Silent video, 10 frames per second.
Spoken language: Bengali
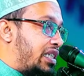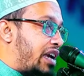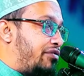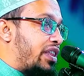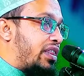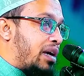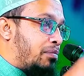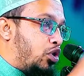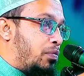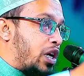যেই ফেতনায়
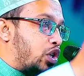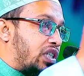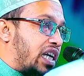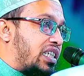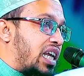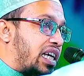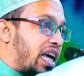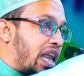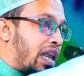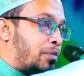বহু মানুষ দাজ্জালকে
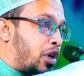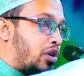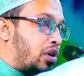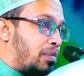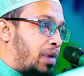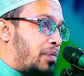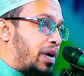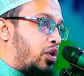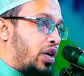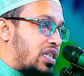আল্লাহ মনে করে
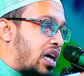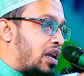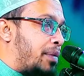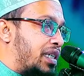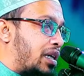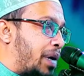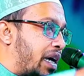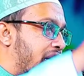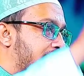বেইমান হয়ে জাহান্নামে যাবে